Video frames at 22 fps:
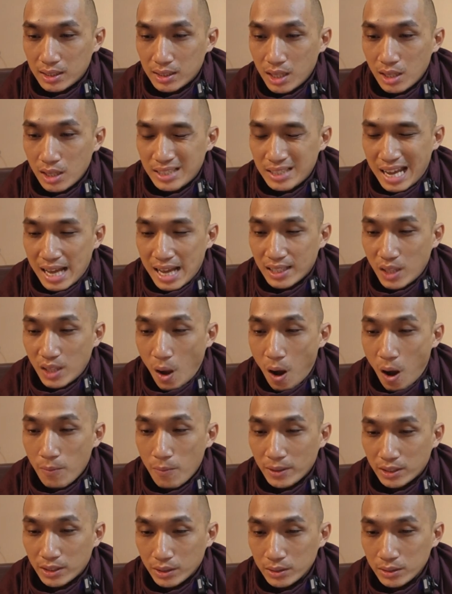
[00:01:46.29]
trừ ra
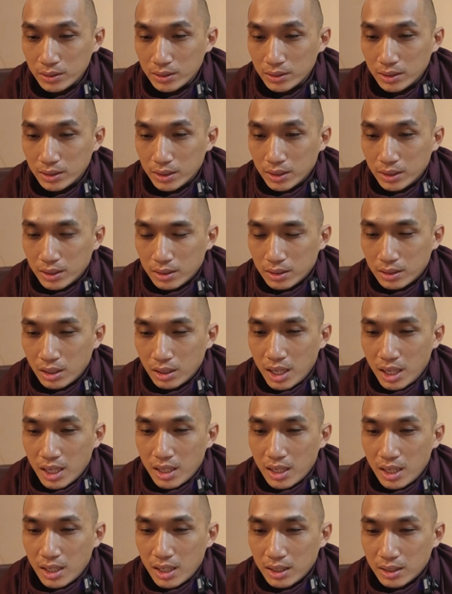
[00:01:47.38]
thọ và tưởng cho
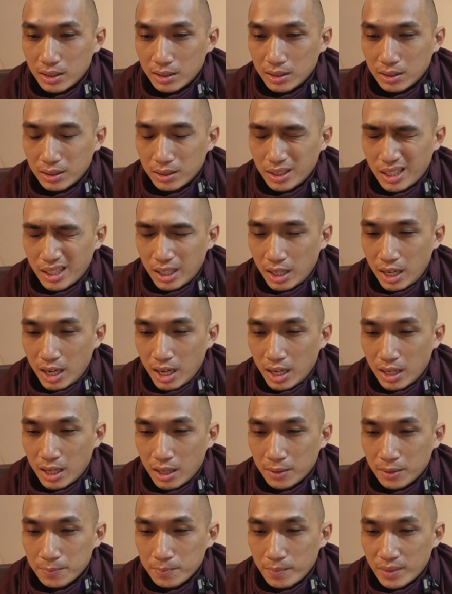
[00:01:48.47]
nên đó ờ,
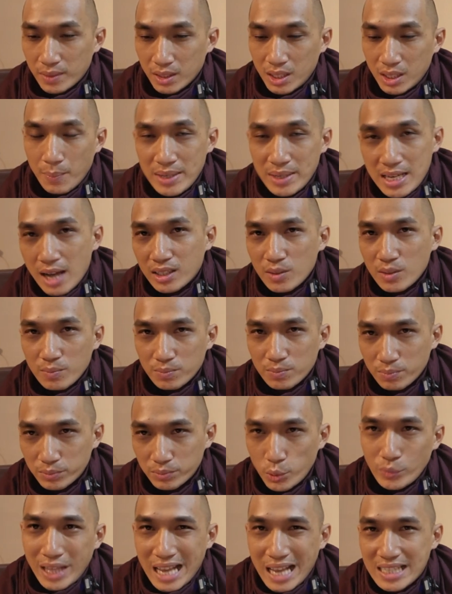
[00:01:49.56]
ờ, vì bây giờ
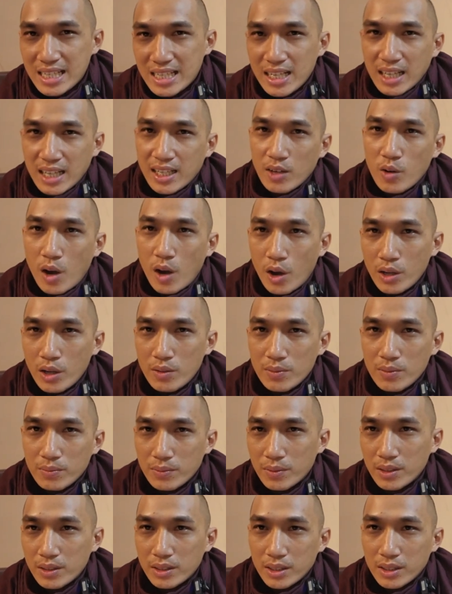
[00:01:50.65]
chúng ta sẽ đặt ra câu hỏi
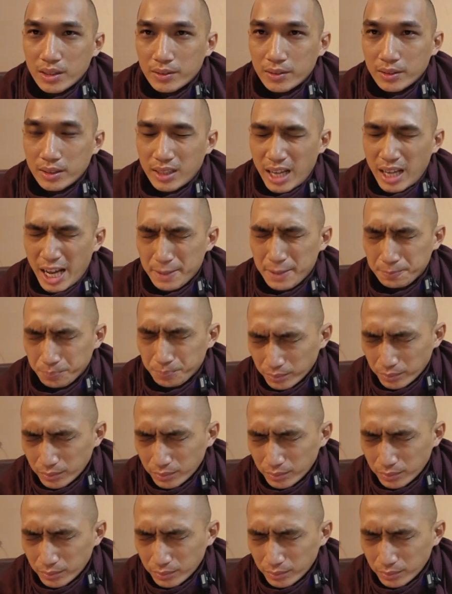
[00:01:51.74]
là